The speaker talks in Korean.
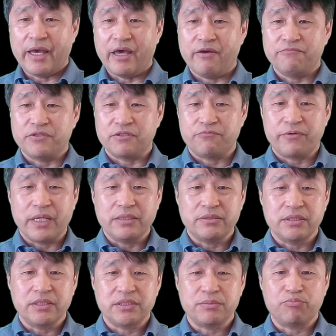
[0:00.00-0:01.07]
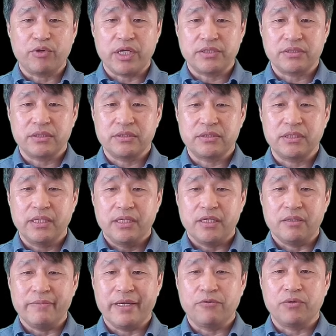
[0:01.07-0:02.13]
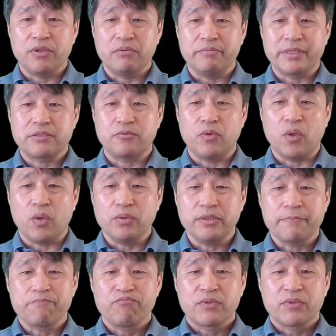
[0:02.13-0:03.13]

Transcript: After France's President Emmanuel Macron,